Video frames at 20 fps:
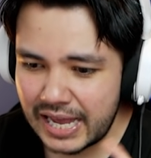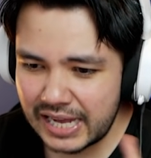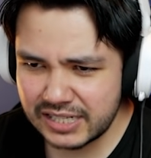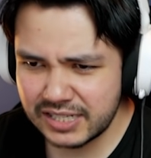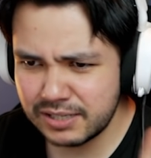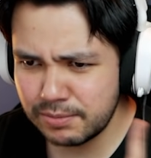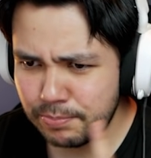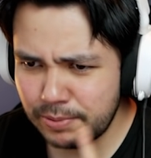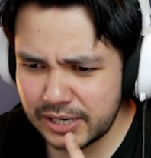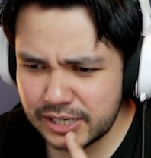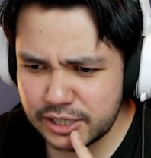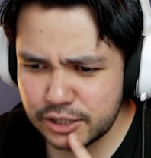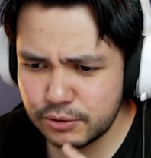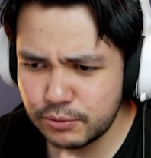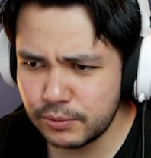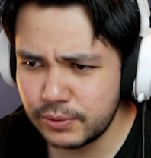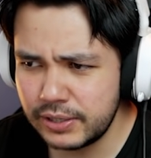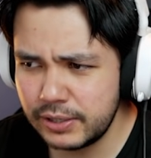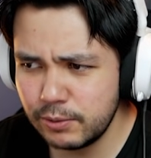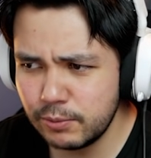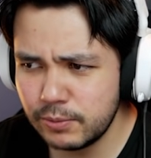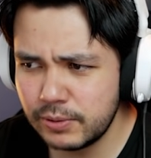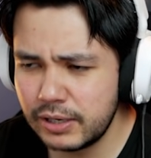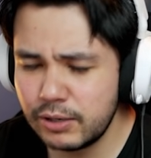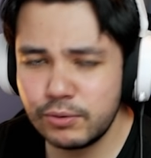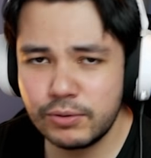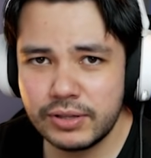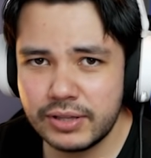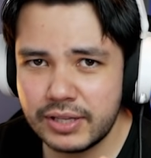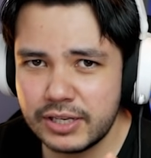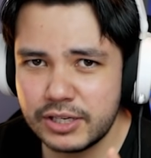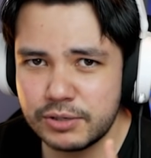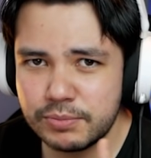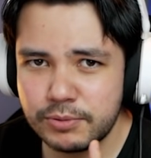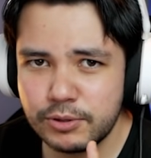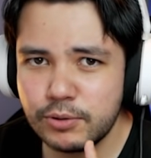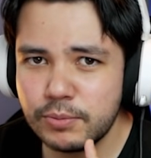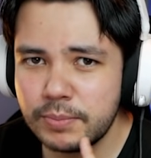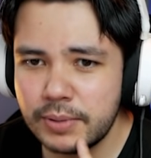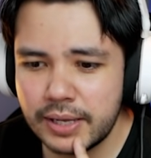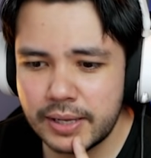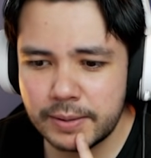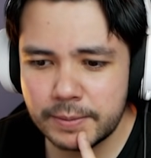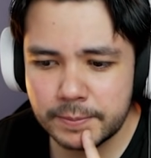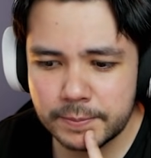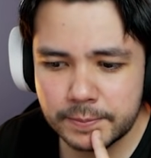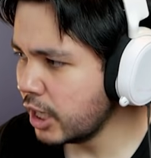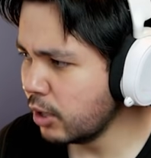Essa parte do rio eu não entendi muito bem.